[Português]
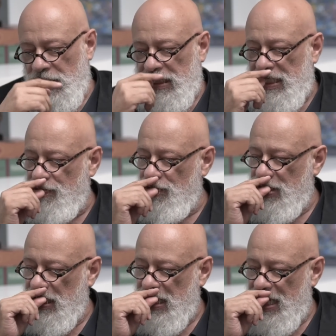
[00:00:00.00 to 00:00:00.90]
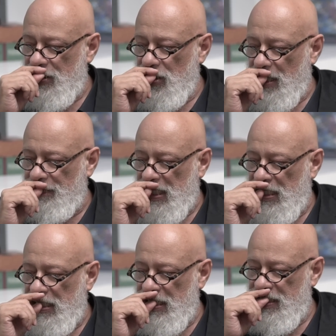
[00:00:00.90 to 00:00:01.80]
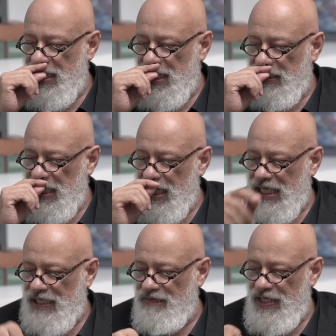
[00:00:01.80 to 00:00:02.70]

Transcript: ah, da sociedade capitalista, ela tem cada